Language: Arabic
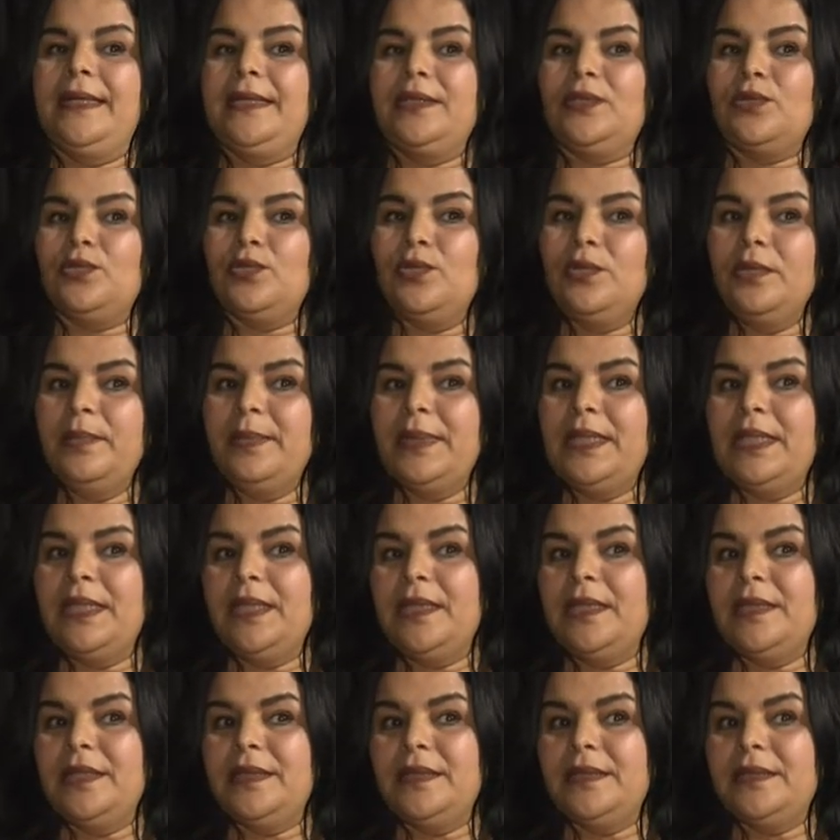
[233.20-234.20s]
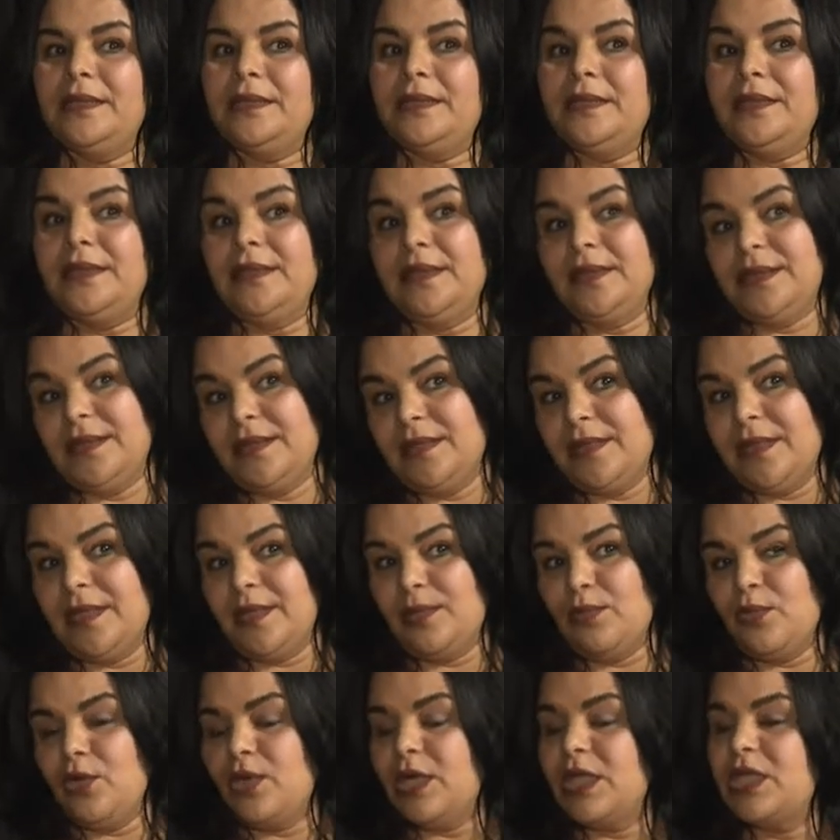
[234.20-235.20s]
تقول باللي
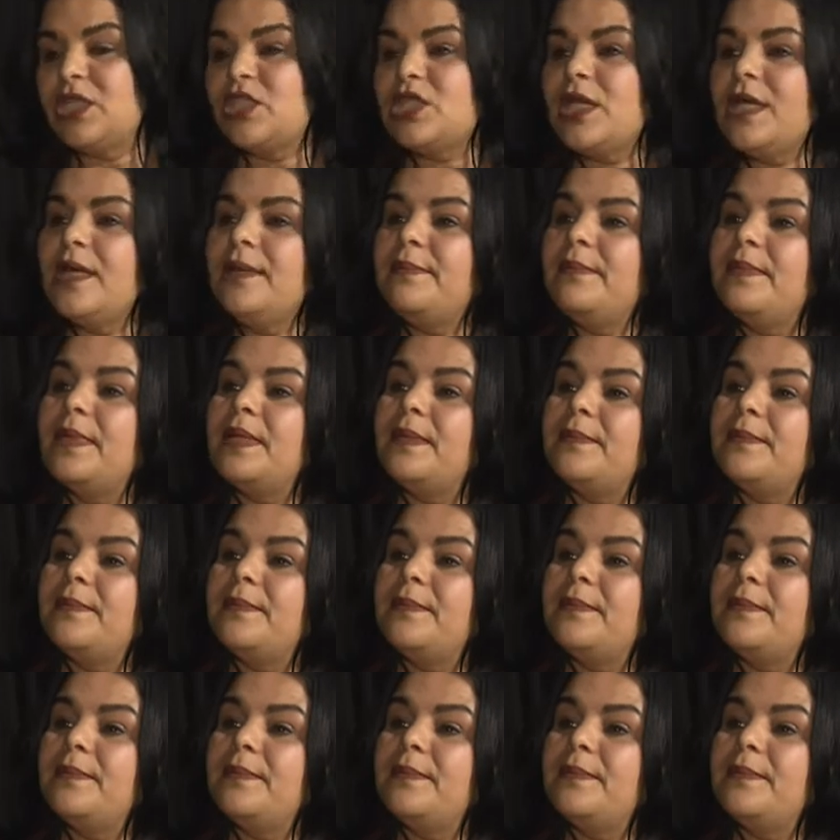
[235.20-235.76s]
المخرجه